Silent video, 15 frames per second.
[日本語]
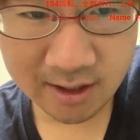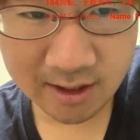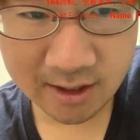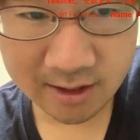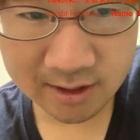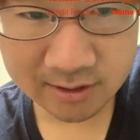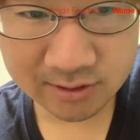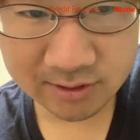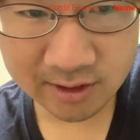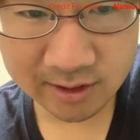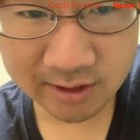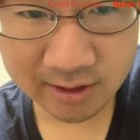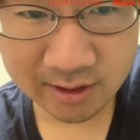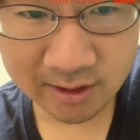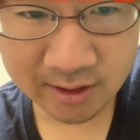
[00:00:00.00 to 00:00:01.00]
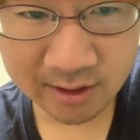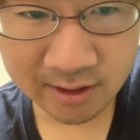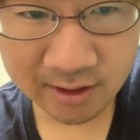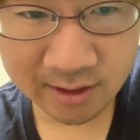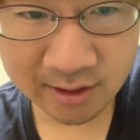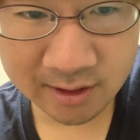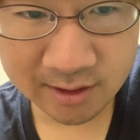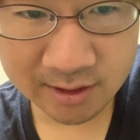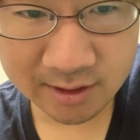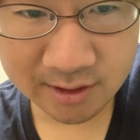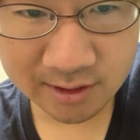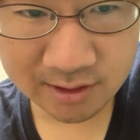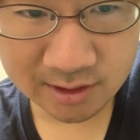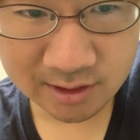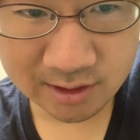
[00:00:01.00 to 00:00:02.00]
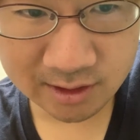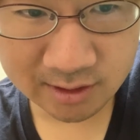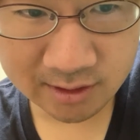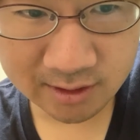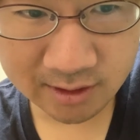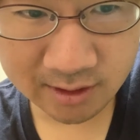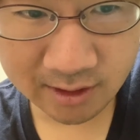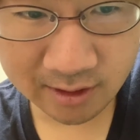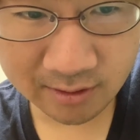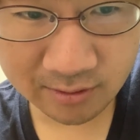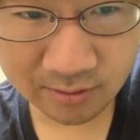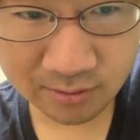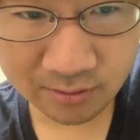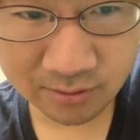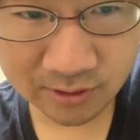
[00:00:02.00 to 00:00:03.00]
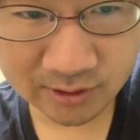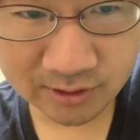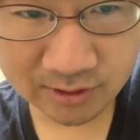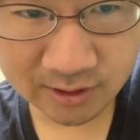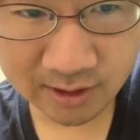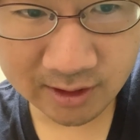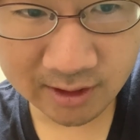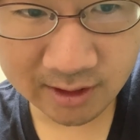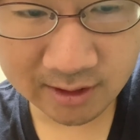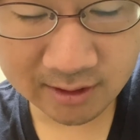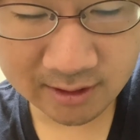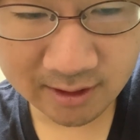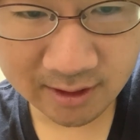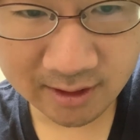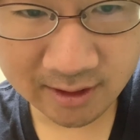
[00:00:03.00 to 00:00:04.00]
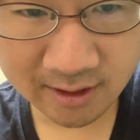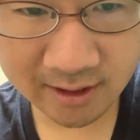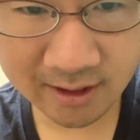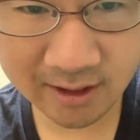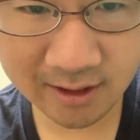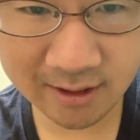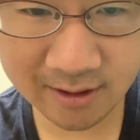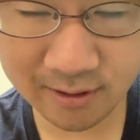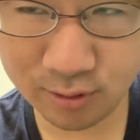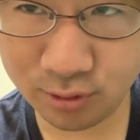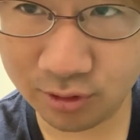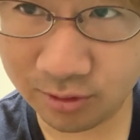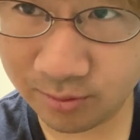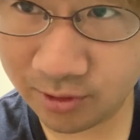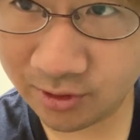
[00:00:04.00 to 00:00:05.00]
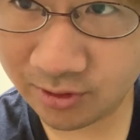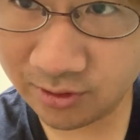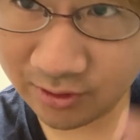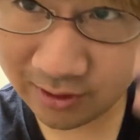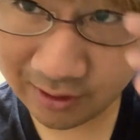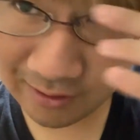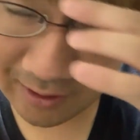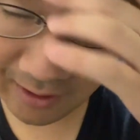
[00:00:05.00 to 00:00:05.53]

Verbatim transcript: 赤塚でリーチになって、結構熱い展開いって、これもいける